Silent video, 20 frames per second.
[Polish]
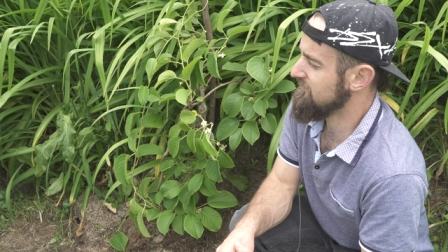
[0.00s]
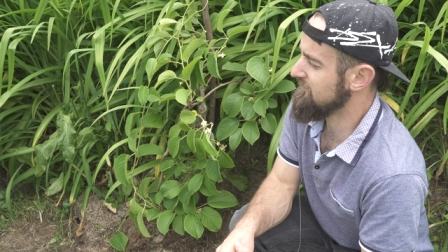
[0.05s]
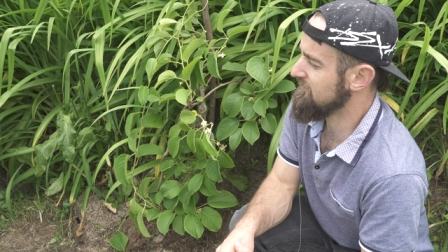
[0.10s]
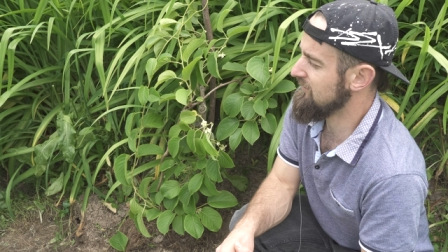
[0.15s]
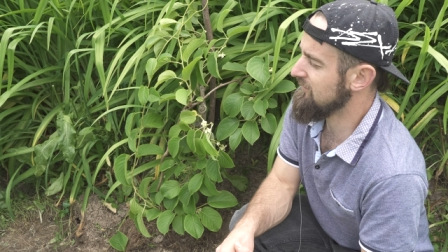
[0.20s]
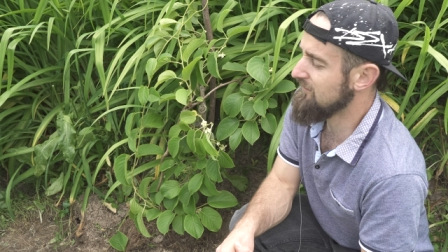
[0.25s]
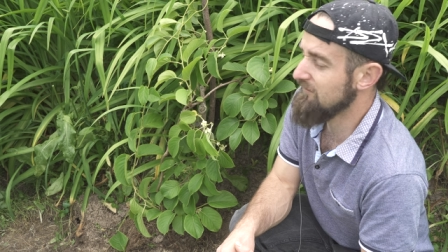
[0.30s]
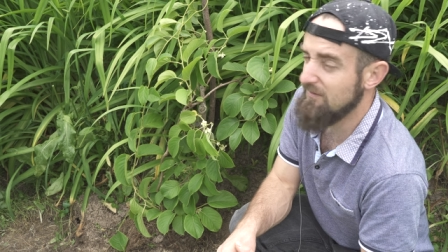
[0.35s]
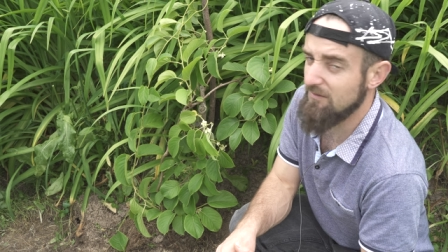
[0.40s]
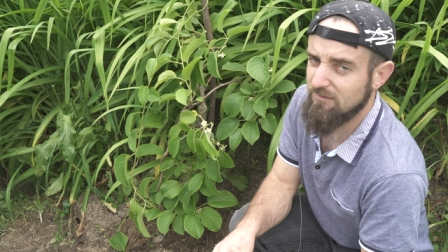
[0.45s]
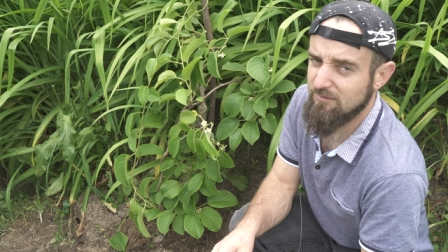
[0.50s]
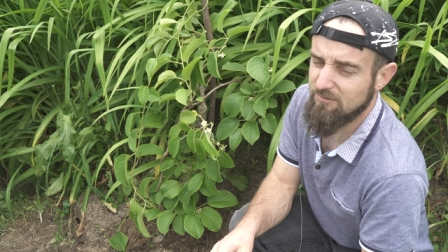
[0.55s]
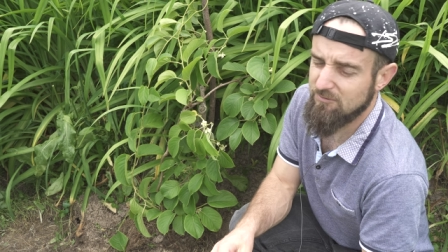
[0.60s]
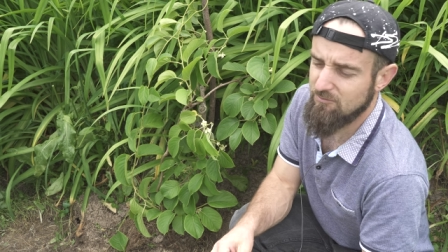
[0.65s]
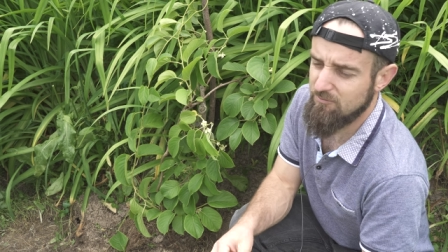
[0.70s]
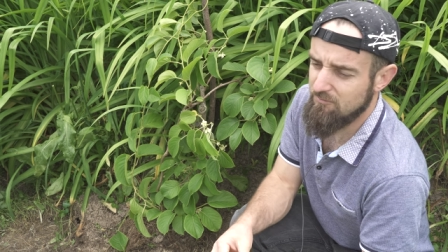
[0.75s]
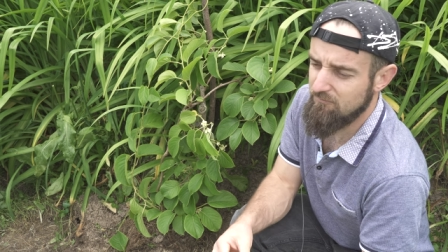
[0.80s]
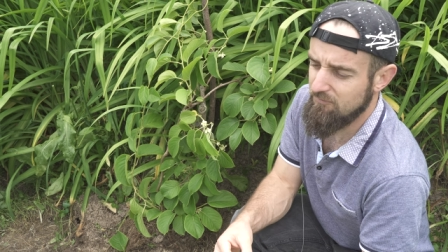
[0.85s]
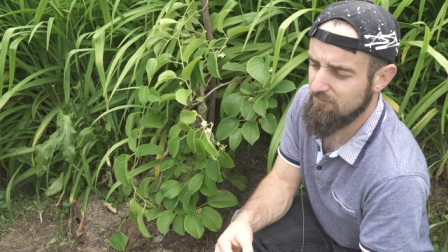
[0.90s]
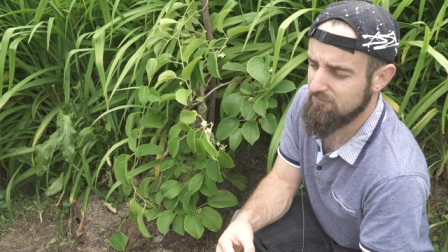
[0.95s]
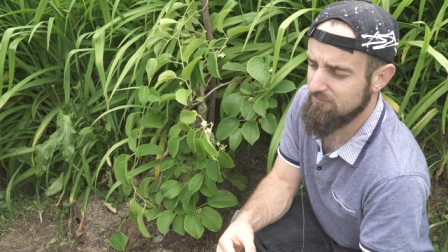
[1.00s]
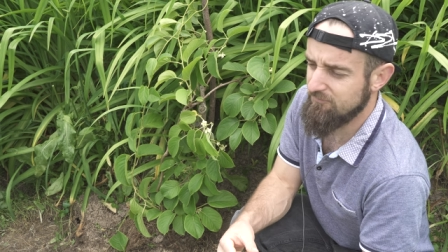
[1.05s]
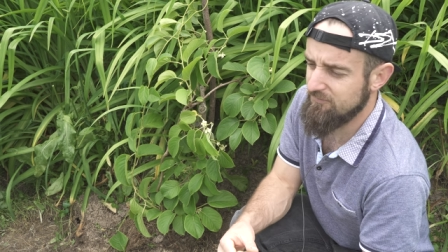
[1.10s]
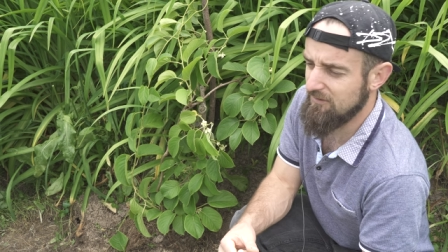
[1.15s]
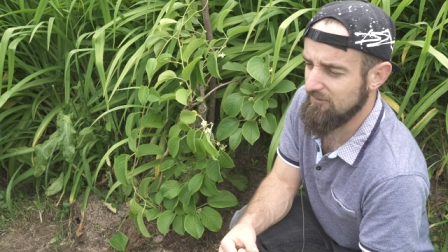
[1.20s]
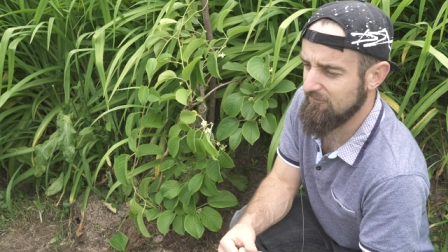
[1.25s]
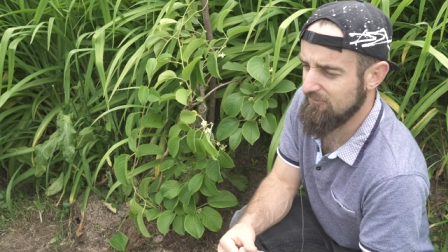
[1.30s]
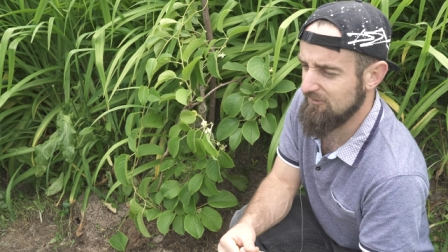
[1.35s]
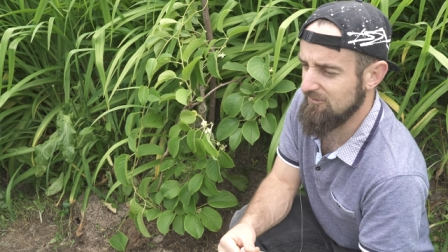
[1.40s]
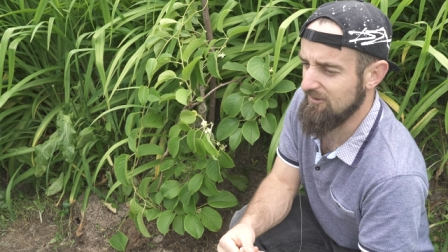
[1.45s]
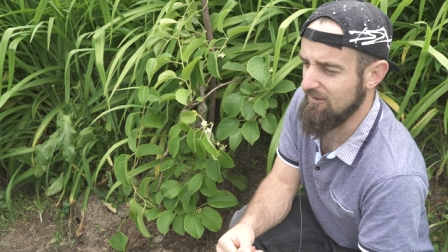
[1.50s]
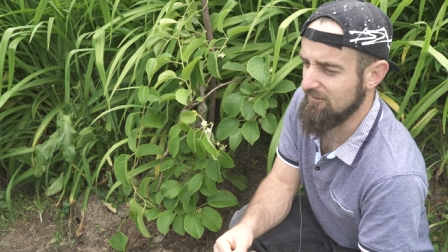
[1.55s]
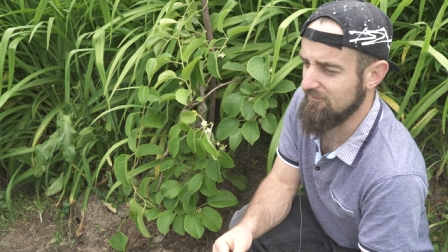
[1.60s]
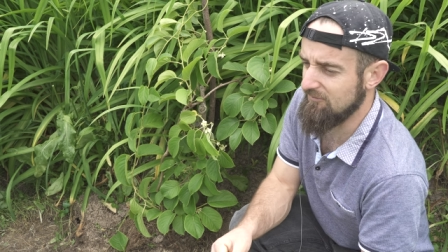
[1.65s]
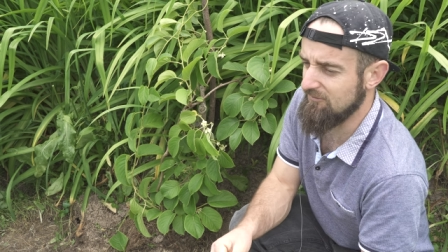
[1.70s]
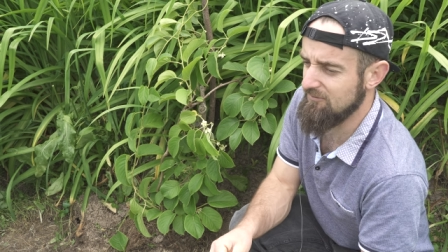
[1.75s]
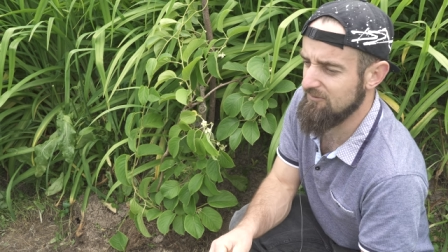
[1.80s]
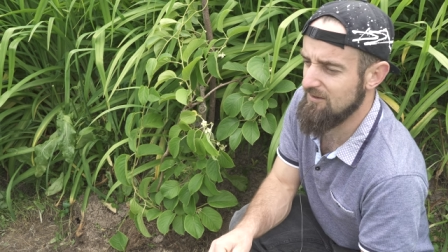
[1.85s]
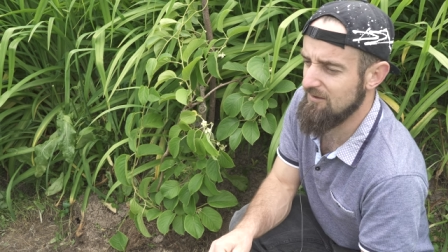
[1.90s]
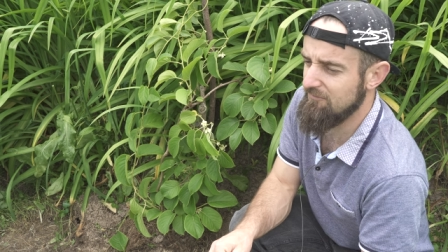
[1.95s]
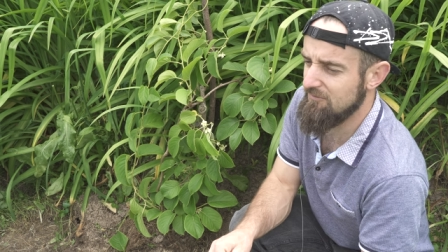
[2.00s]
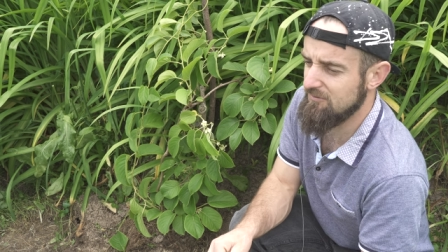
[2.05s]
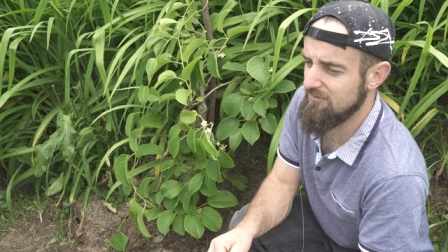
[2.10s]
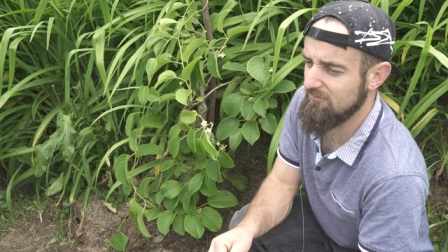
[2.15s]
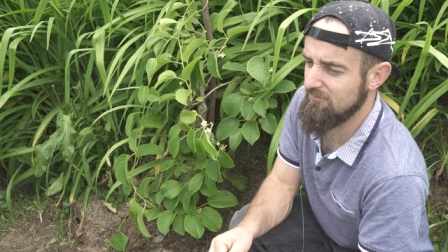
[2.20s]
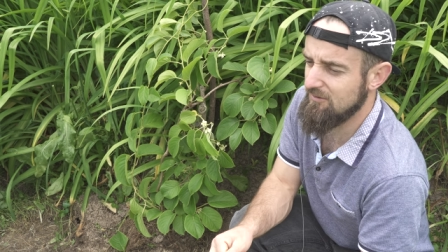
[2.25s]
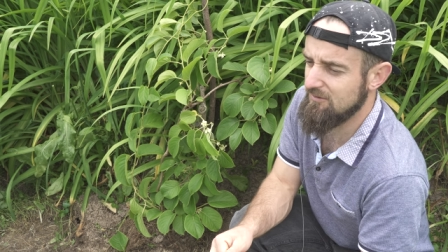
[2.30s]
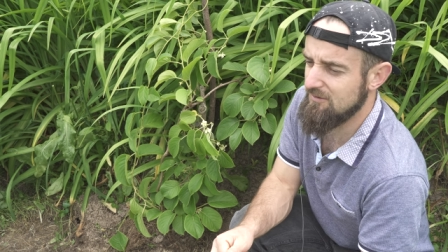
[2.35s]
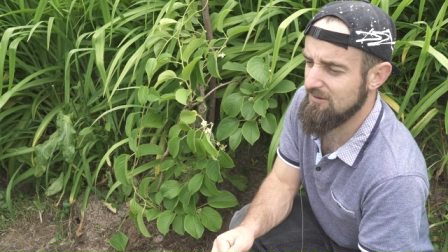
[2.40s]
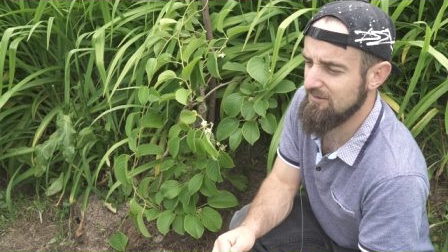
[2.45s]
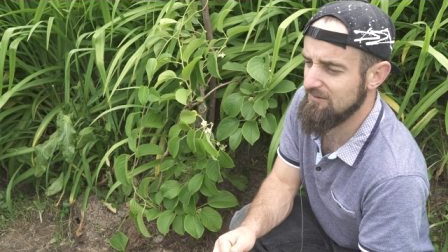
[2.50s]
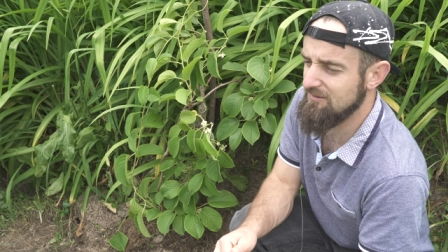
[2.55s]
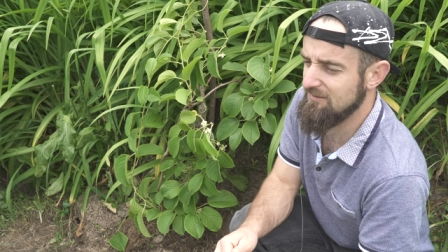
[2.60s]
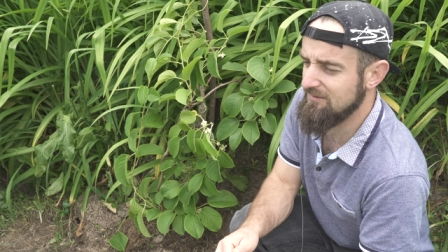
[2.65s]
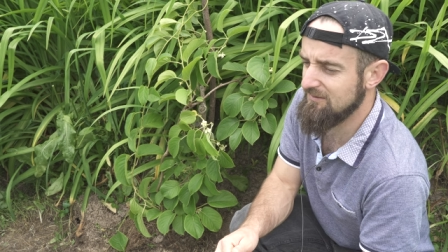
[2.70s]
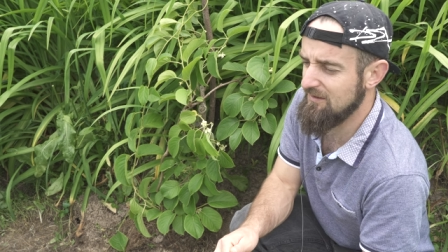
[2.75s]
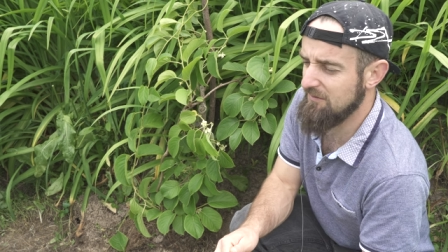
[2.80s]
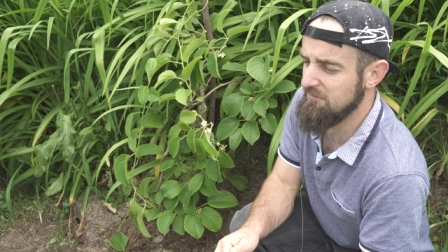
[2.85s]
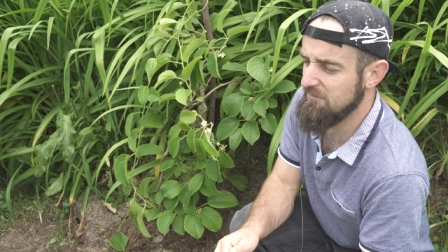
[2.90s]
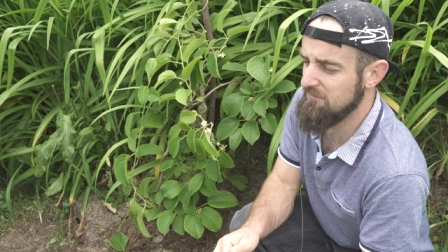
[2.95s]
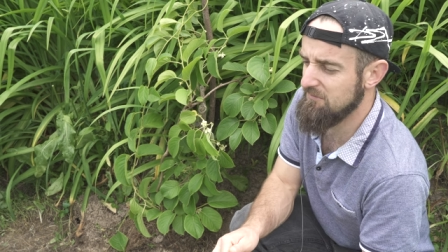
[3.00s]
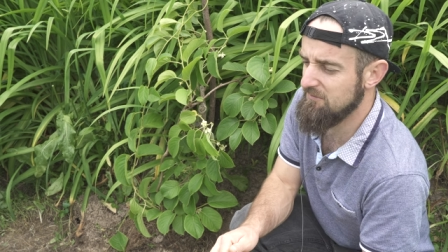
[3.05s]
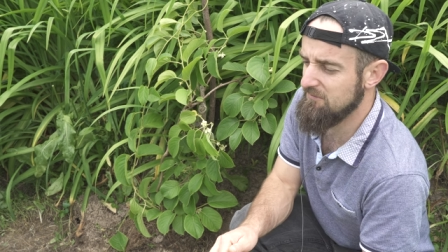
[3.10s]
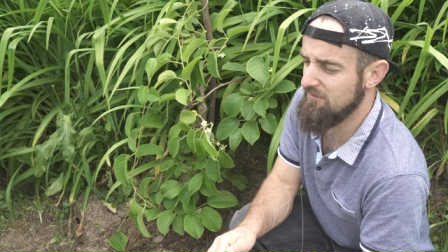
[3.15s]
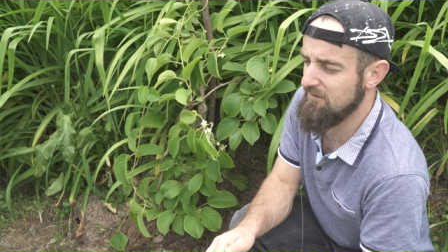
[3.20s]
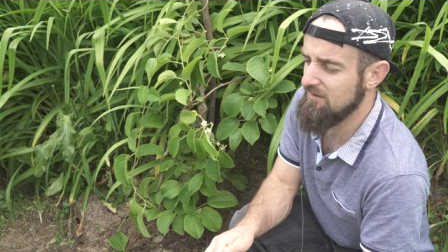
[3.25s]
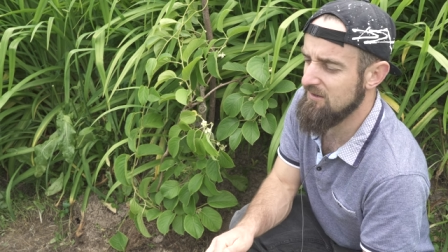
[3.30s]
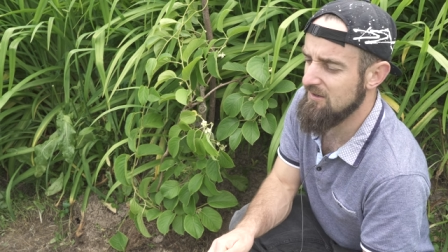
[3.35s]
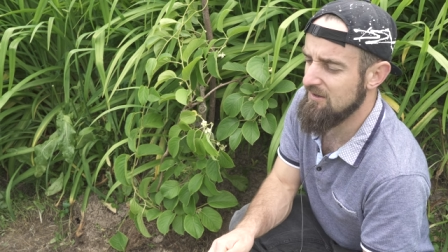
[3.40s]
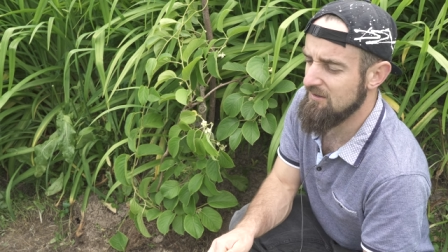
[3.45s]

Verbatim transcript: jest więcej tych owoców tak czy siak. Czyli nawet jeżeli ta Issei by była